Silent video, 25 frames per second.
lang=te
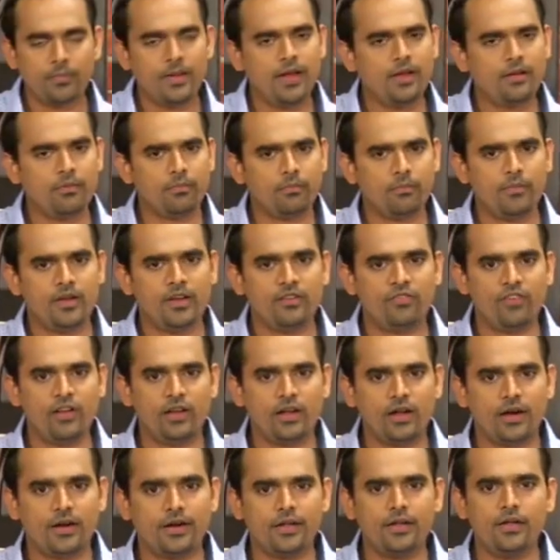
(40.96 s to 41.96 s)
మెయిన్ మీట్
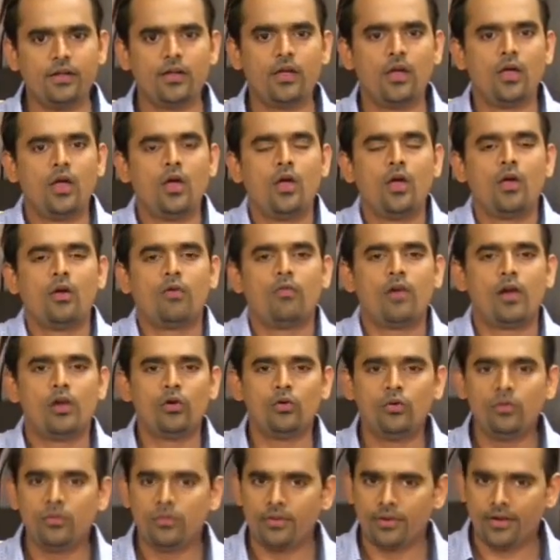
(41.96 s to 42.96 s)
ఫిల్లింగ్ అంటే
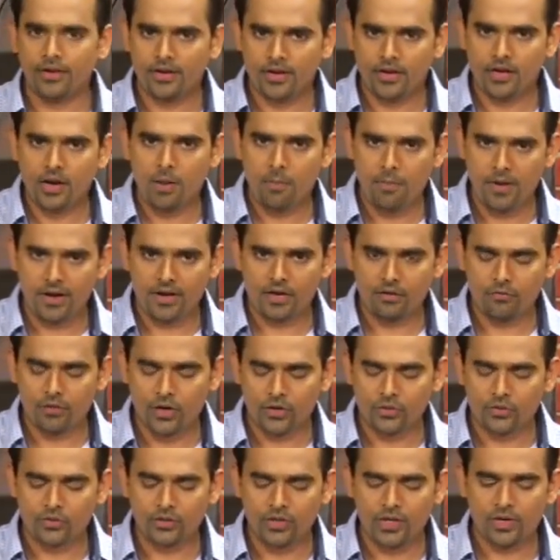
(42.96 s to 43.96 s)
వాళ్ళు రెగ్యులర్గా మటన్
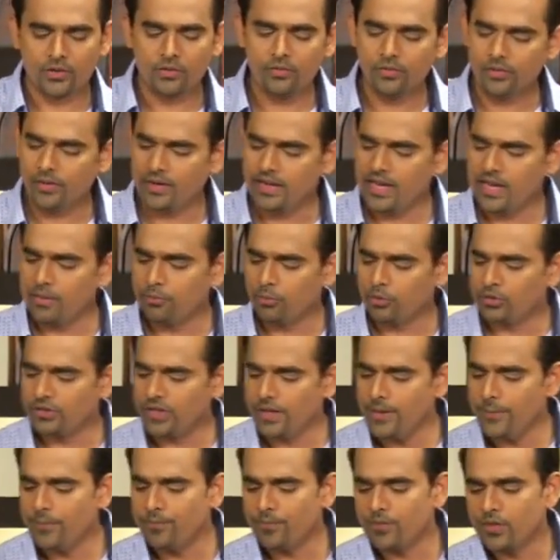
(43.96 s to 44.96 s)
వాడుతుంటారు
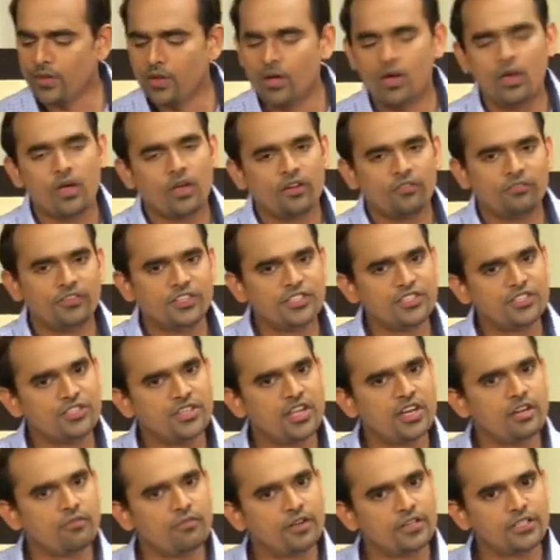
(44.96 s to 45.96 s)
లేకపోతే
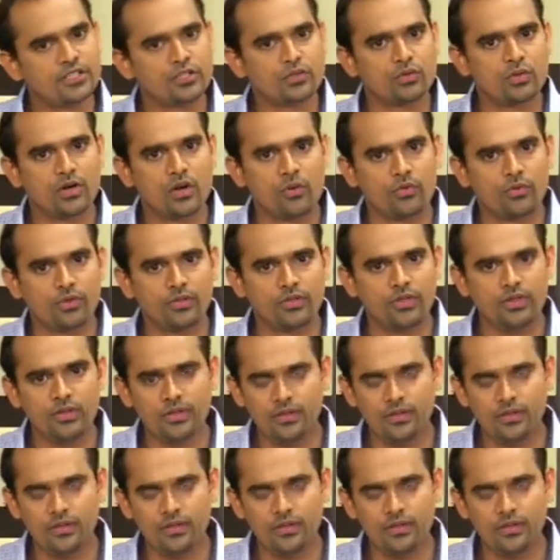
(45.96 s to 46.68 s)
వెజిటేరియన్ వర్షన్ కూడా ఉంటుంది